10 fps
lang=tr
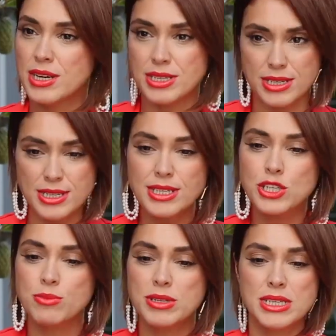hazırız.
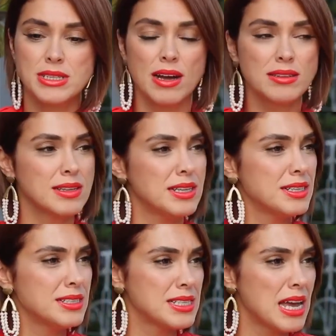Şimdi siz
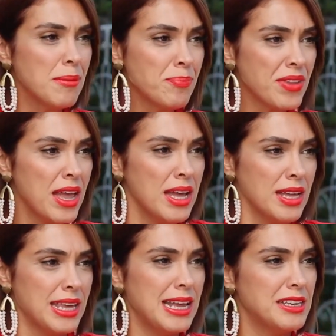tahtalarınıza
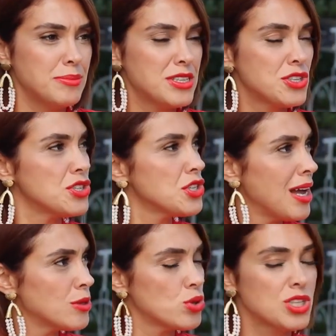gelinimiz için, Cansu